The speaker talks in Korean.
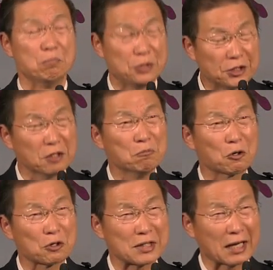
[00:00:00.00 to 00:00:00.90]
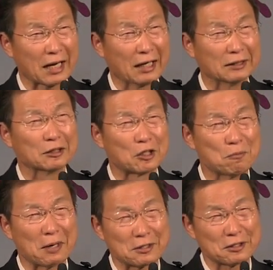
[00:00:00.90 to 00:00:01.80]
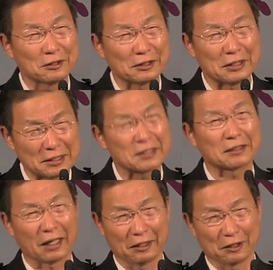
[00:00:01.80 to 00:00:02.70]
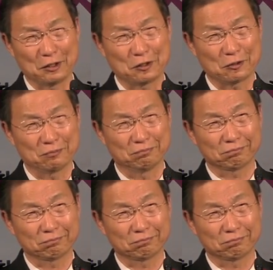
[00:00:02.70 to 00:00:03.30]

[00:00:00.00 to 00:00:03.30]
믿음으로 살아가는 그 백성들이 있었다는 거죠.